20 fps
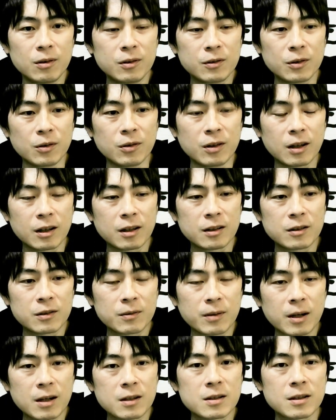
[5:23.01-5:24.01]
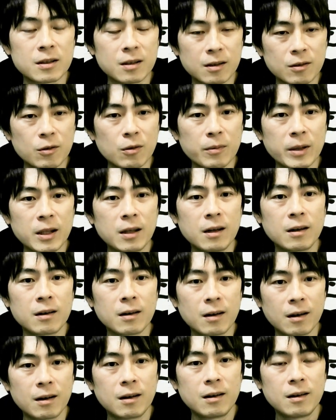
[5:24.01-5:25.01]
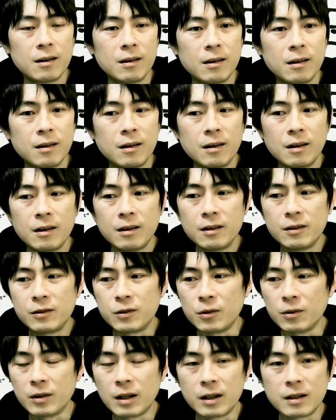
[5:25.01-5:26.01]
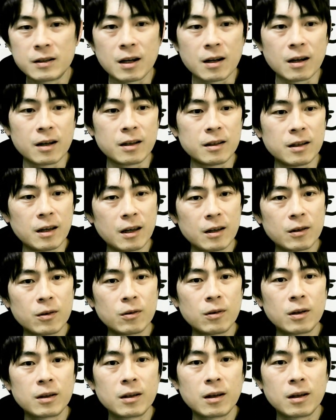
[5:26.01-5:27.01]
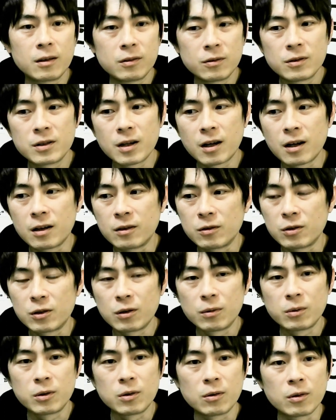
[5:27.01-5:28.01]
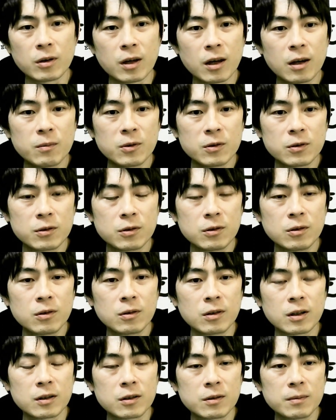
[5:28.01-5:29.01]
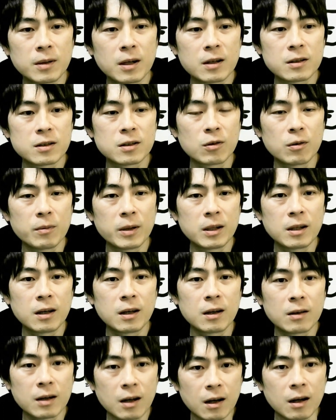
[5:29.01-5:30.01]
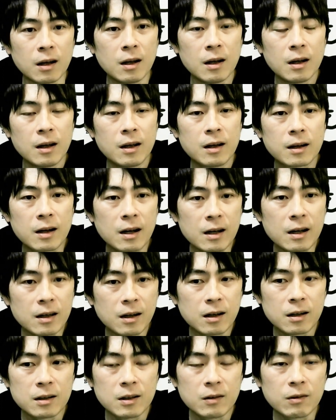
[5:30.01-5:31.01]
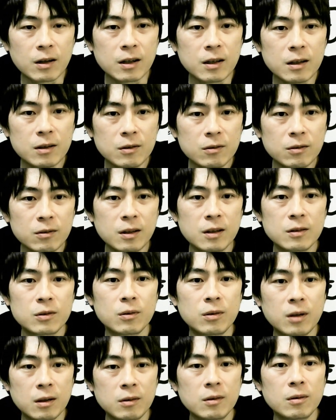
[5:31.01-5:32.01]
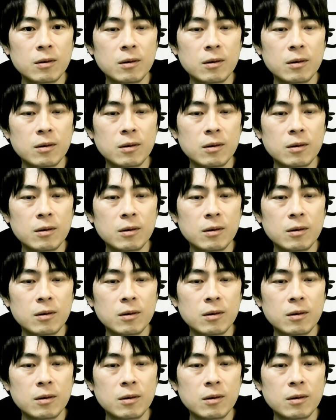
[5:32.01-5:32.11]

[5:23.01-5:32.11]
そんだけ素晴らしいコメディアンが。そんなに社会に影響を与える、社会の人々を啓蒙するような素晴らしいコメディアンが海外にはいるんですよねと。